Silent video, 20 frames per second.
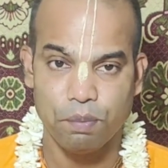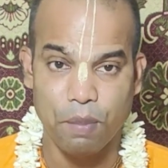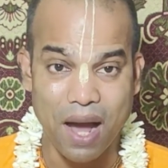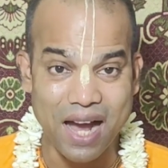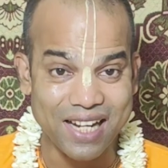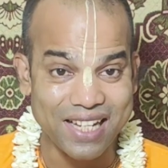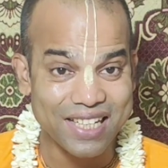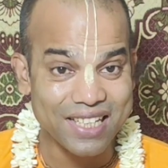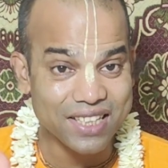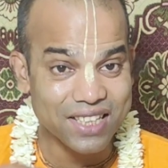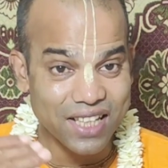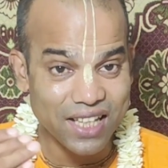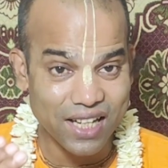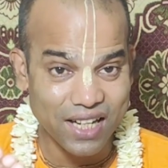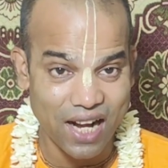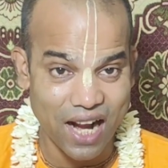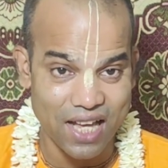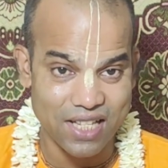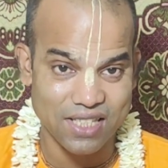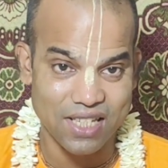পাখিদের
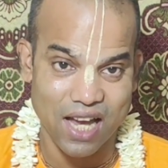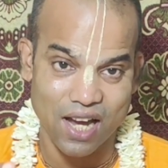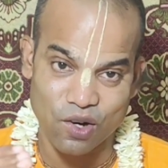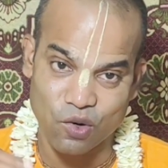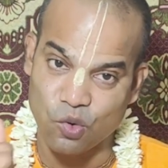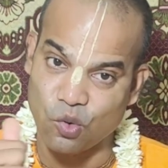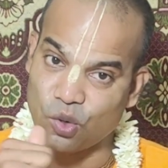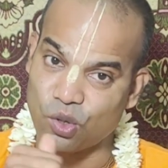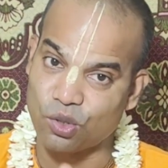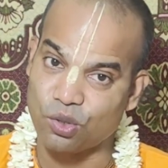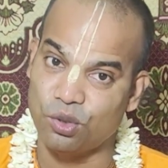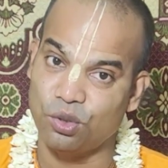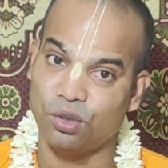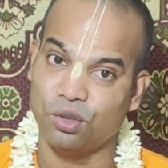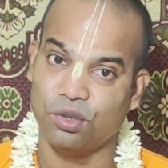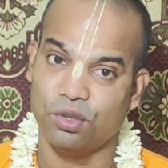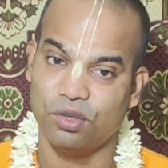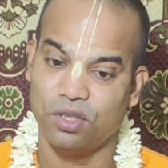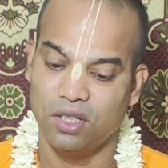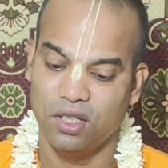রাজা
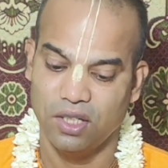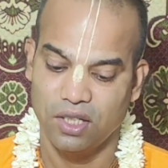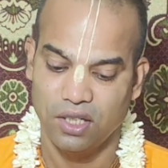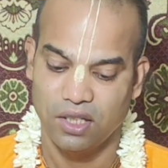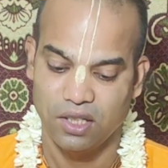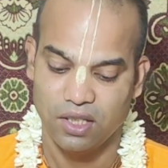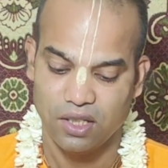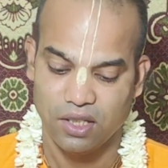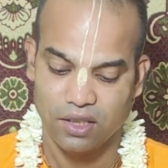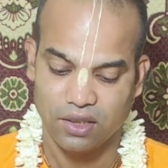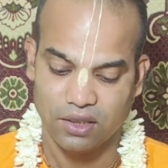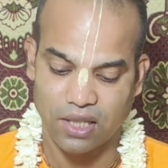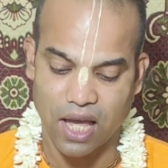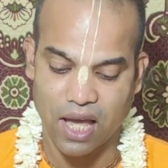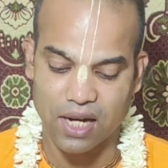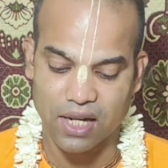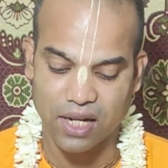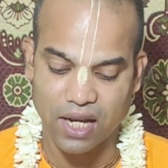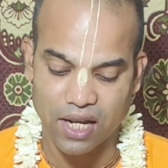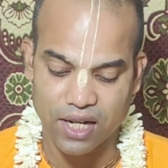গরুর
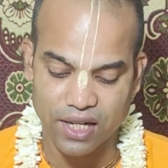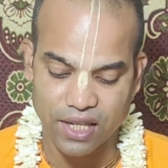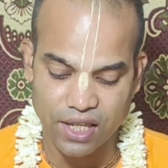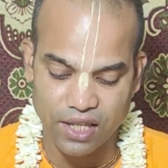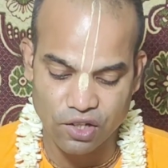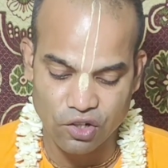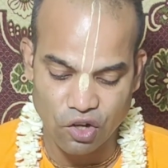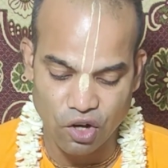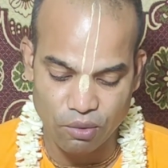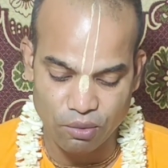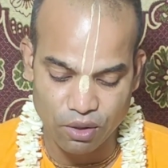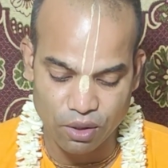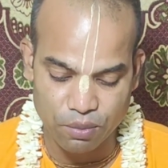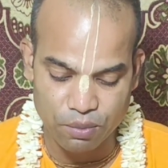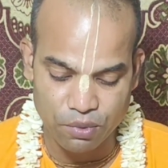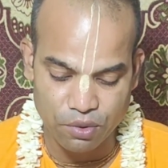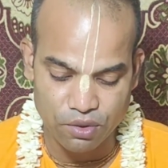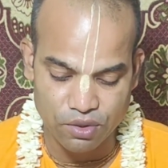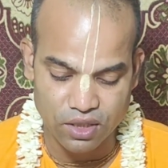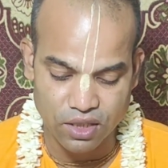তার কানে এই খবর
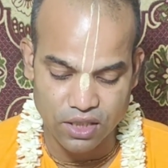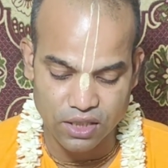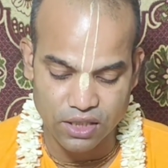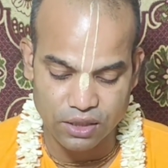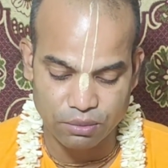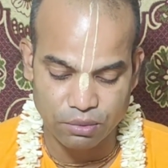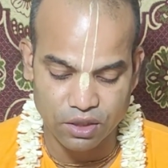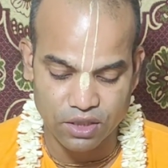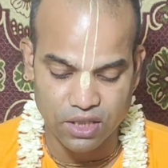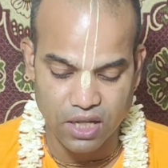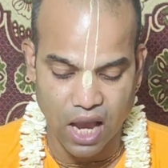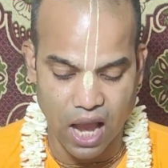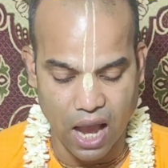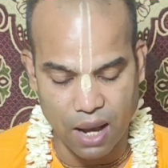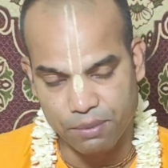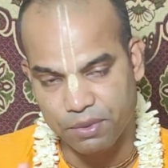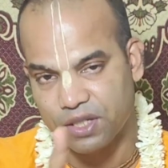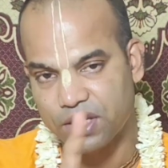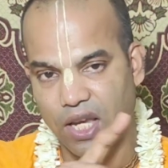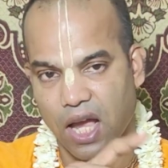পৌঁছাতে সে বলছে
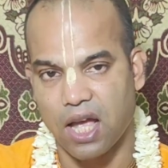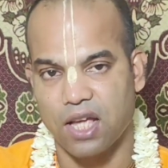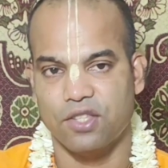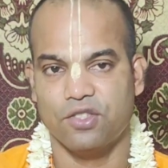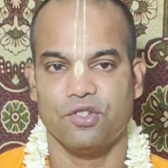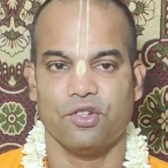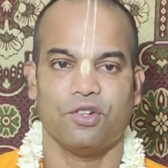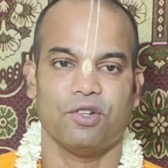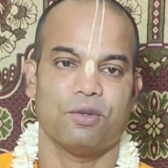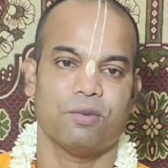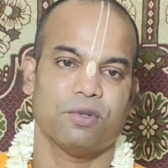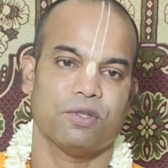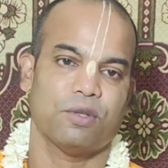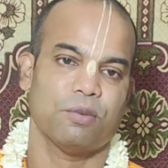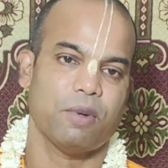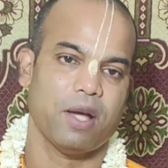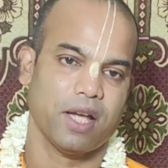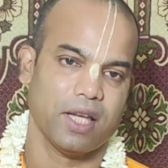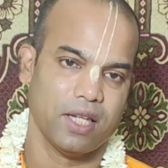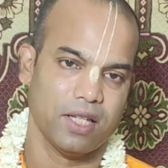আমি সাহায্য করব
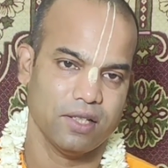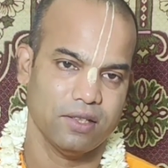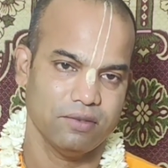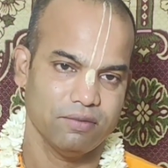তোমাকে